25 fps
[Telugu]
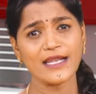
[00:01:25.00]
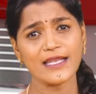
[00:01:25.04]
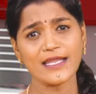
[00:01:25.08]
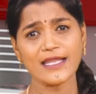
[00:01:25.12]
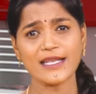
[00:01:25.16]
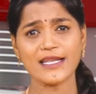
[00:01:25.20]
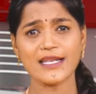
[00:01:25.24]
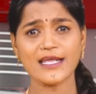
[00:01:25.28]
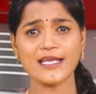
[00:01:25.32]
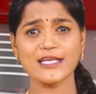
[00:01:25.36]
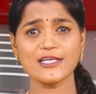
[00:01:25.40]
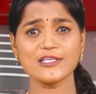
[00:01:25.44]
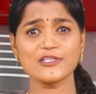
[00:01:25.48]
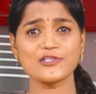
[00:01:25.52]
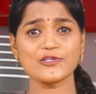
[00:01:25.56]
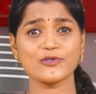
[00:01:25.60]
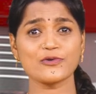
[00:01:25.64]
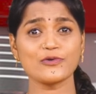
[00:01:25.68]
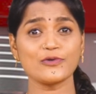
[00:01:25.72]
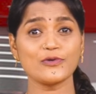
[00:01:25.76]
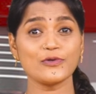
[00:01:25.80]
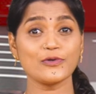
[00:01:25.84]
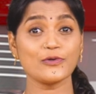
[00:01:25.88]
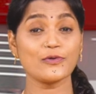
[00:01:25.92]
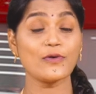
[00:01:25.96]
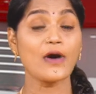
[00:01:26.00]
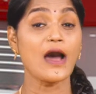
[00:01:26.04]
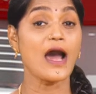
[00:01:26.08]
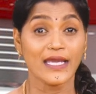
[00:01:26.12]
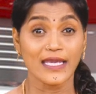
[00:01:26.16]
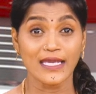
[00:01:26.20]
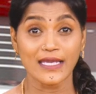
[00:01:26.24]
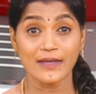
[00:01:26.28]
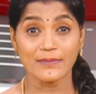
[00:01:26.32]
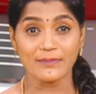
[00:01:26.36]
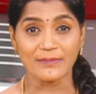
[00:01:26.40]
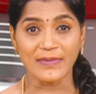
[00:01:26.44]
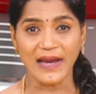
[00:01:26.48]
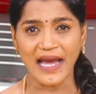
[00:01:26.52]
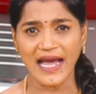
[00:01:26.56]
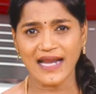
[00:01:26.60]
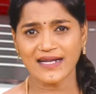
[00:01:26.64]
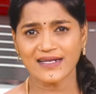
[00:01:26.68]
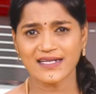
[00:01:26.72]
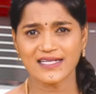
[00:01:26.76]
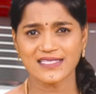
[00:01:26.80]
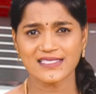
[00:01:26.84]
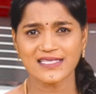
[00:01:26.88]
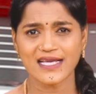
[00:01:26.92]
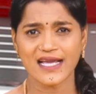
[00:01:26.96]
నిర్ణయించుకుండు ఈ
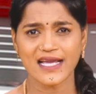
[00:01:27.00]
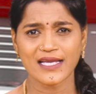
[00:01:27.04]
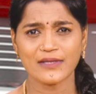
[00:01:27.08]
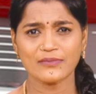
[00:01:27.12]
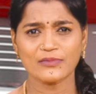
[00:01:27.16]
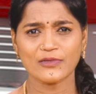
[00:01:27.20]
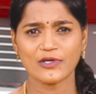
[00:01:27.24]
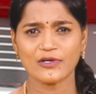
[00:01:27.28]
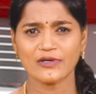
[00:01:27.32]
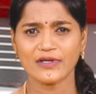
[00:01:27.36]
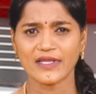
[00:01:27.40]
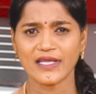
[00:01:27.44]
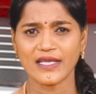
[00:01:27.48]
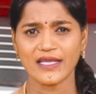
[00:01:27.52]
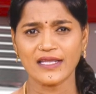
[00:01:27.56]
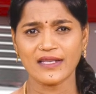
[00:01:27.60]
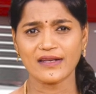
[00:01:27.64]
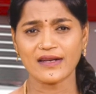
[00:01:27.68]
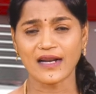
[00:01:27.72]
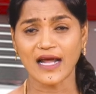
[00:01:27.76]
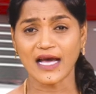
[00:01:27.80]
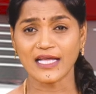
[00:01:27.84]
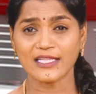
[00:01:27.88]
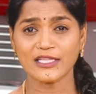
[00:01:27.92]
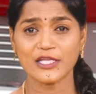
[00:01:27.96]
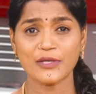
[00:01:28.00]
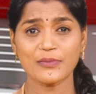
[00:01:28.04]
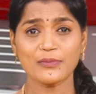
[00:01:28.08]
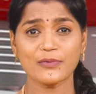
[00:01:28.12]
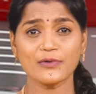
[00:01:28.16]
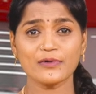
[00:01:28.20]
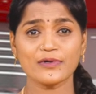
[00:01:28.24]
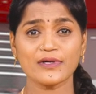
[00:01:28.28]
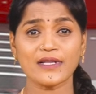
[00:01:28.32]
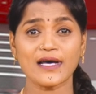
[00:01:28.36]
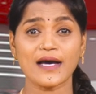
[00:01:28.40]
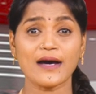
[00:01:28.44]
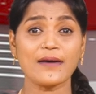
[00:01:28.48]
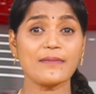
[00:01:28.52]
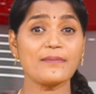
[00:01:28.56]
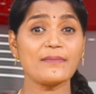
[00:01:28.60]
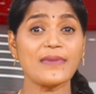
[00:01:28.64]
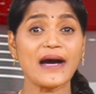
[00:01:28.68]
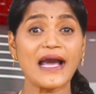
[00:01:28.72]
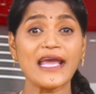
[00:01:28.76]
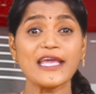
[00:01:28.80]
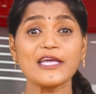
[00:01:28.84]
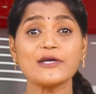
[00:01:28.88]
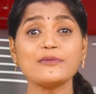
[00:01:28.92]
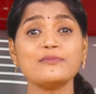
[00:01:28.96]
బ్యాటరీ సాయంతో రాత్రిపూట
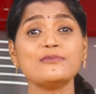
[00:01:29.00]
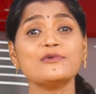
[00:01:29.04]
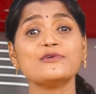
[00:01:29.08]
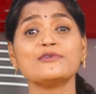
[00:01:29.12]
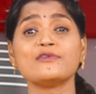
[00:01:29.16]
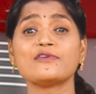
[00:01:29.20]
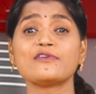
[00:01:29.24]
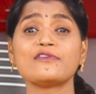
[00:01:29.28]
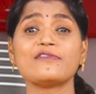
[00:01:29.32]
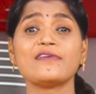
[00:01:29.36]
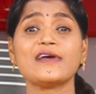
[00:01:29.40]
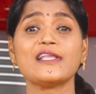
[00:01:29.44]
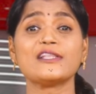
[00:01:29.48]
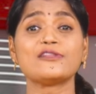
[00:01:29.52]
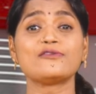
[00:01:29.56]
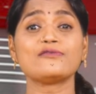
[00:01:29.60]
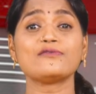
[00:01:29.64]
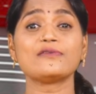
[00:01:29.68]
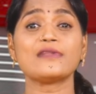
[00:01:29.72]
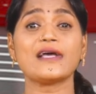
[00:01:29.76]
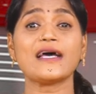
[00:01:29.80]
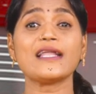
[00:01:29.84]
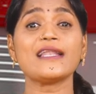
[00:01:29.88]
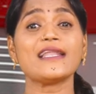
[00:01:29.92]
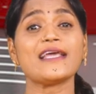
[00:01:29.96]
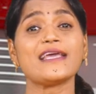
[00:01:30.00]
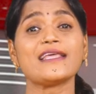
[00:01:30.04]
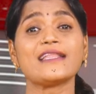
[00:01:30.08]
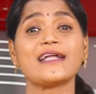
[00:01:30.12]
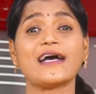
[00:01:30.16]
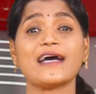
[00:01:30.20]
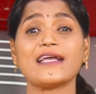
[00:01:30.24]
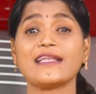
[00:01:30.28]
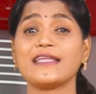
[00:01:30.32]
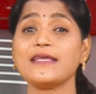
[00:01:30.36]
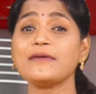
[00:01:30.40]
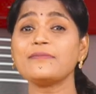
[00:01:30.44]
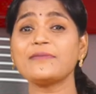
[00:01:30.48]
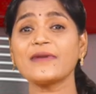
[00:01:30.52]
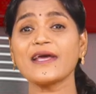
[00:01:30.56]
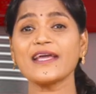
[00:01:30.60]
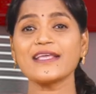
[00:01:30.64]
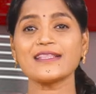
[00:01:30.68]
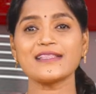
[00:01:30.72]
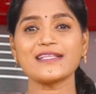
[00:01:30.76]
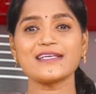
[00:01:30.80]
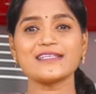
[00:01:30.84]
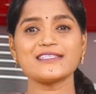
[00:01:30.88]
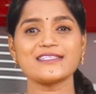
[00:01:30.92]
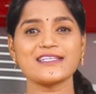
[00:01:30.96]
బైక్ ముందుకు వెళ్తుందా లేదా అని
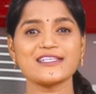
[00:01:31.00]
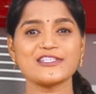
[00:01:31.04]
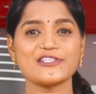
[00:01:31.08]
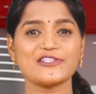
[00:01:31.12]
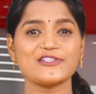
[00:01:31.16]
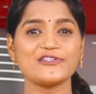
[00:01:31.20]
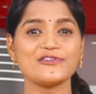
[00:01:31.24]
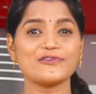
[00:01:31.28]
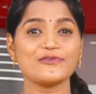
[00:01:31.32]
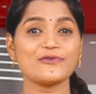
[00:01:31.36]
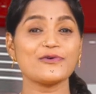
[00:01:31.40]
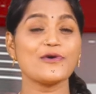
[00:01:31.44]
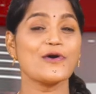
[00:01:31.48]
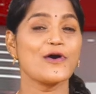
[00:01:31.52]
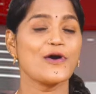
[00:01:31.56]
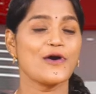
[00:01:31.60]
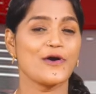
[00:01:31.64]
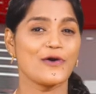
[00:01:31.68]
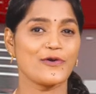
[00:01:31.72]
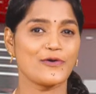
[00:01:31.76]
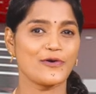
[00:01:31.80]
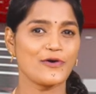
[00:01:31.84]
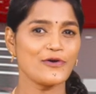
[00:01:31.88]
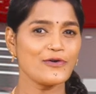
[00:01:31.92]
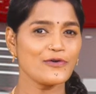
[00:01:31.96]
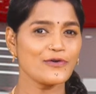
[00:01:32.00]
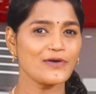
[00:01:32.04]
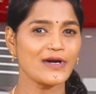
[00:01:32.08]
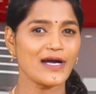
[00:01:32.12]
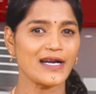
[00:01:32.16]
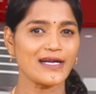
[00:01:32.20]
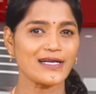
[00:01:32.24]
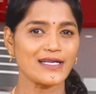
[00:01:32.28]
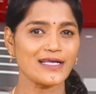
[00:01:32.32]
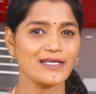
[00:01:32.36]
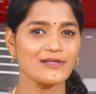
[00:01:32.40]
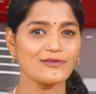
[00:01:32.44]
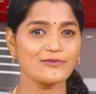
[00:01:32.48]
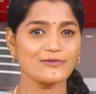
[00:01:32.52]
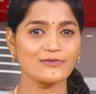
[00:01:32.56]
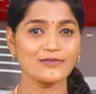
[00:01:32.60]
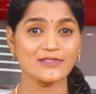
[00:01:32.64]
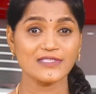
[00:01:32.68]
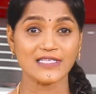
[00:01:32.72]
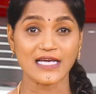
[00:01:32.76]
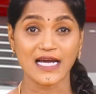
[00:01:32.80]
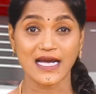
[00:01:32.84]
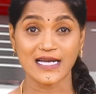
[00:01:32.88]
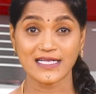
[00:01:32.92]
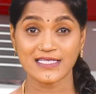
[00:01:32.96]
ప్రయత్నం చేసిండు రెండు గంటలు
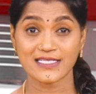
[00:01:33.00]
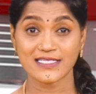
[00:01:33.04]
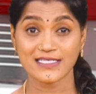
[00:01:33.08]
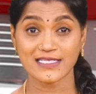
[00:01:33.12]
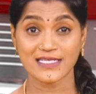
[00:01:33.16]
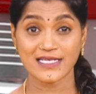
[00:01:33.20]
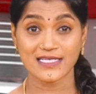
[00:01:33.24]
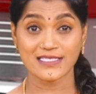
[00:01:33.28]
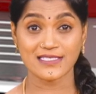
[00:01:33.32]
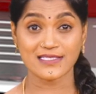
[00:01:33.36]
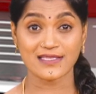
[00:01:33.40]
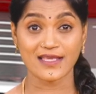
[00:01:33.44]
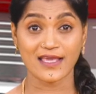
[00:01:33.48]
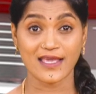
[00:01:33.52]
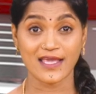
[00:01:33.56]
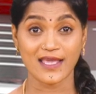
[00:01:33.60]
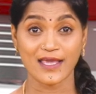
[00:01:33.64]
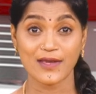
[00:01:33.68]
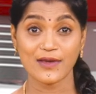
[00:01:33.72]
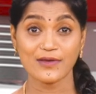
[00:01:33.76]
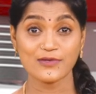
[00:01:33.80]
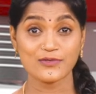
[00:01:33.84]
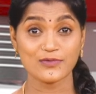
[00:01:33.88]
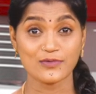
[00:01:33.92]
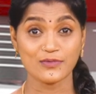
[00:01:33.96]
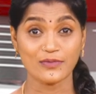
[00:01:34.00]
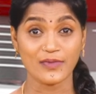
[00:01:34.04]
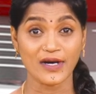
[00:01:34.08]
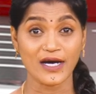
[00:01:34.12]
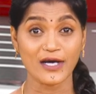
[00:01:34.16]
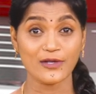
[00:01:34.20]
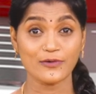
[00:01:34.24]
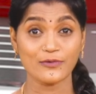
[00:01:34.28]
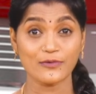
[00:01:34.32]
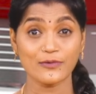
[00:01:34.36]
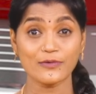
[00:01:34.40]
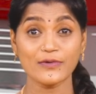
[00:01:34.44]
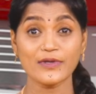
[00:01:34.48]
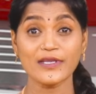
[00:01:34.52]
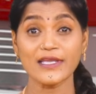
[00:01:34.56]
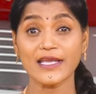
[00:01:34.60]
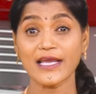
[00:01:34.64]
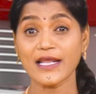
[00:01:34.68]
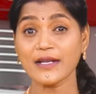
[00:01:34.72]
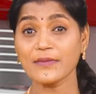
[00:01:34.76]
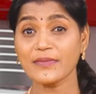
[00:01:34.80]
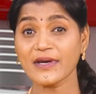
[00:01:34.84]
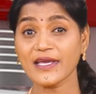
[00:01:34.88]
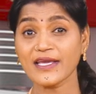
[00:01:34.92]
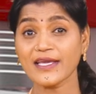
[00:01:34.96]
ఛార్జీ చేస్తే సుమారు
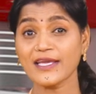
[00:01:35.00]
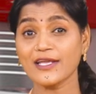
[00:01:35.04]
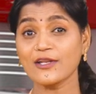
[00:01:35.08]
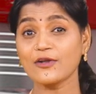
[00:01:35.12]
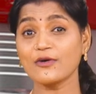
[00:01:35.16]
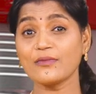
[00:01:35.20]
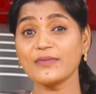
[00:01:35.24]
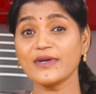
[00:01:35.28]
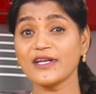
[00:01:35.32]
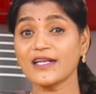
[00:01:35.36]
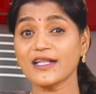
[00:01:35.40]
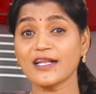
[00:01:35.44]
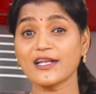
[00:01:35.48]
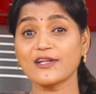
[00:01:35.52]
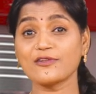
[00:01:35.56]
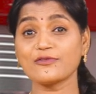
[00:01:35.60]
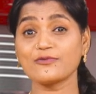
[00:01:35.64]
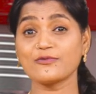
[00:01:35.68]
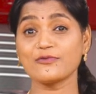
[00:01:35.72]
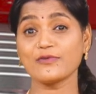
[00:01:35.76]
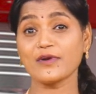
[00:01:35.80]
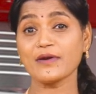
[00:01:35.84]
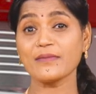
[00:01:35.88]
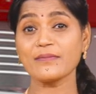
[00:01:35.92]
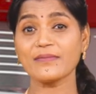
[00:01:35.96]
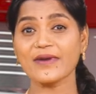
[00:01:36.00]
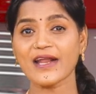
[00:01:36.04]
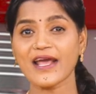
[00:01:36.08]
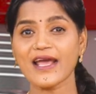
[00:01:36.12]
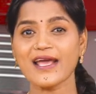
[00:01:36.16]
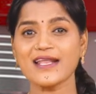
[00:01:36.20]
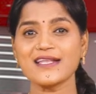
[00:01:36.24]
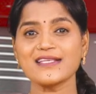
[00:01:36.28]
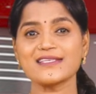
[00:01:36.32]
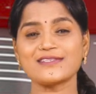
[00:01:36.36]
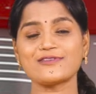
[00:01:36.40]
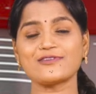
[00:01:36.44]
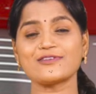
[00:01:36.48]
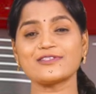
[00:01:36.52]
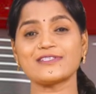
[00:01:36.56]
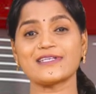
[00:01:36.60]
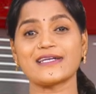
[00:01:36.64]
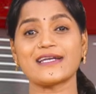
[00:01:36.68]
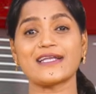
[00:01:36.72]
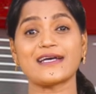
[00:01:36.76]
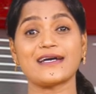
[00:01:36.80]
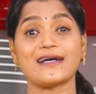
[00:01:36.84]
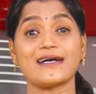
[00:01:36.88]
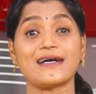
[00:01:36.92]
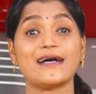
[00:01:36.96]
ఎనభై కిలోమీటర్ల దూరం
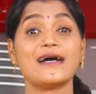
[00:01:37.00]
ప్రయాణించవచ్చట